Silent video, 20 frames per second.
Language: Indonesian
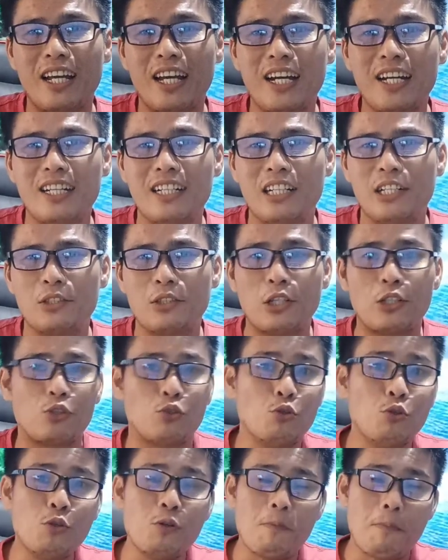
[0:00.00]
ya
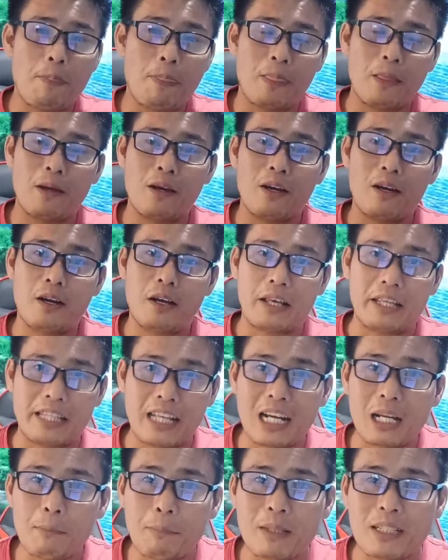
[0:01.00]
tentu
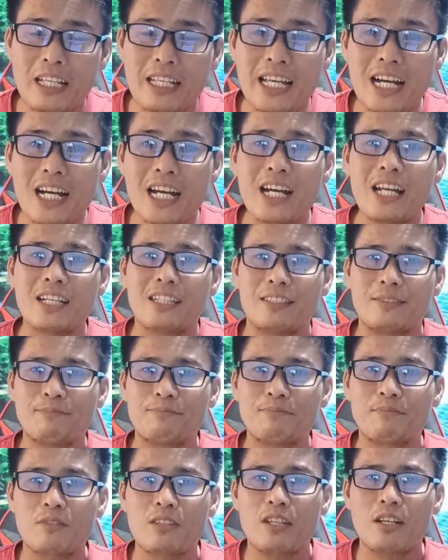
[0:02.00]
kita akan pertanyakan,
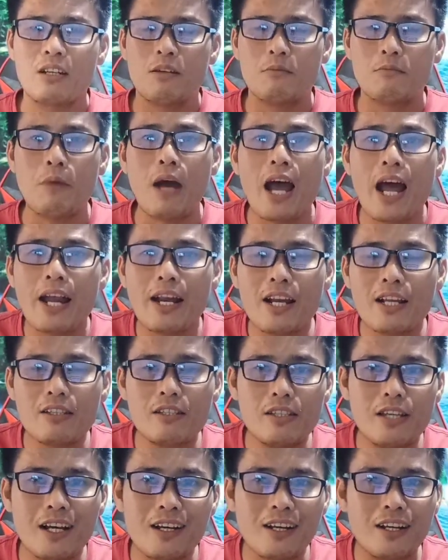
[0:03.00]
mana
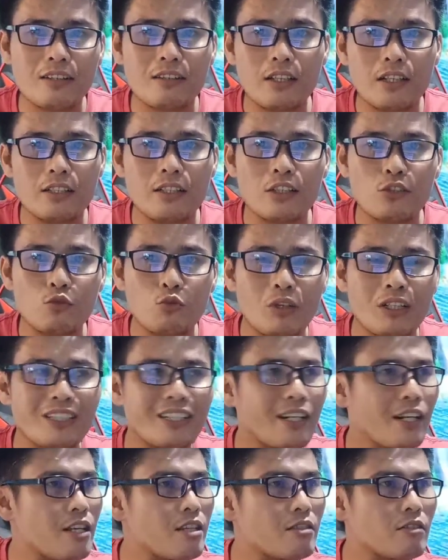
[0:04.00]
sih yang katanya
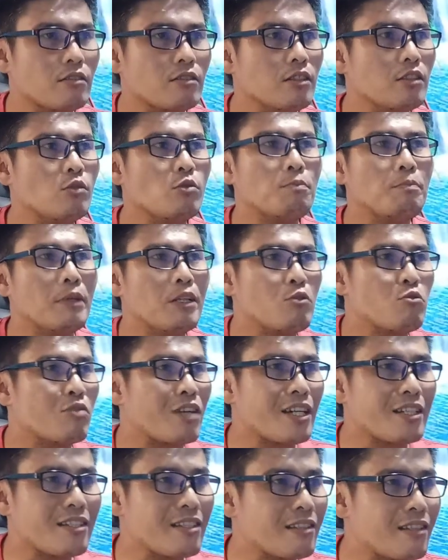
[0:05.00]
Tuhan Kristen itu
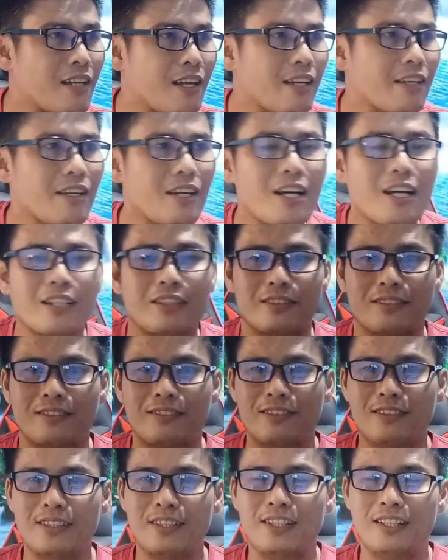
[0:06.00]
penuh kasih
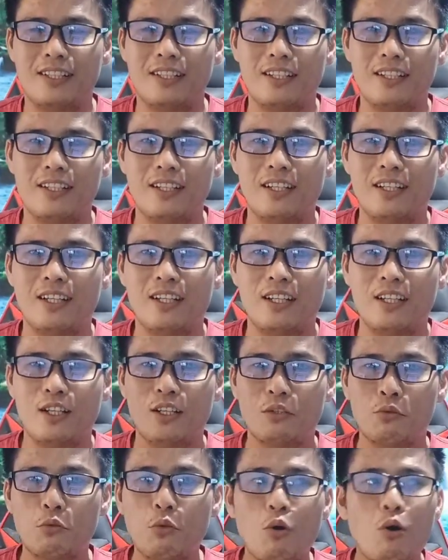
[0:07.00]
sayang?
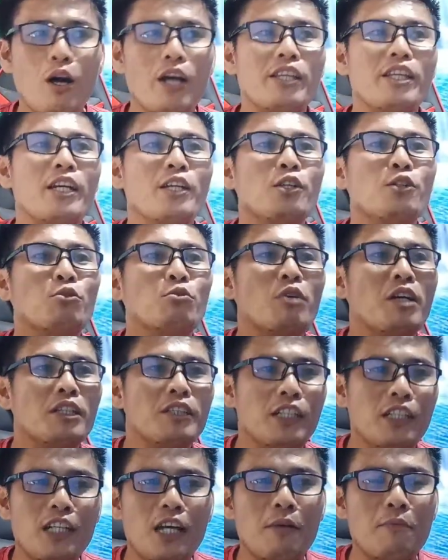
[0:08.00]
Toh hanya itu
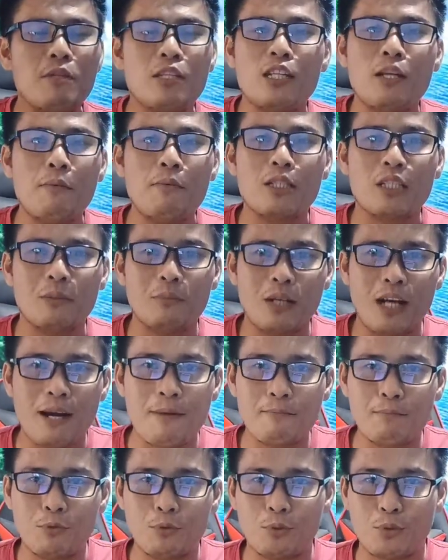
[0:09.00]
aja dia tidak bisa
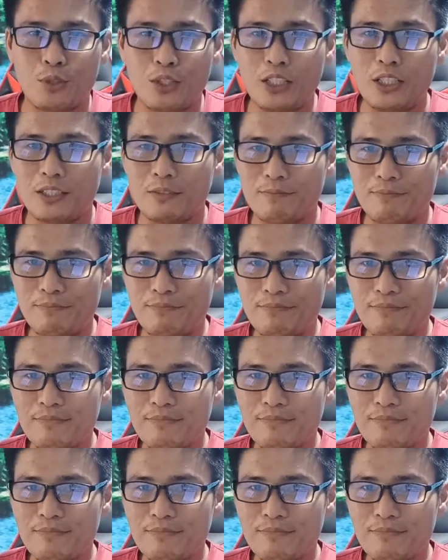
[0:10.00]
mengampuni.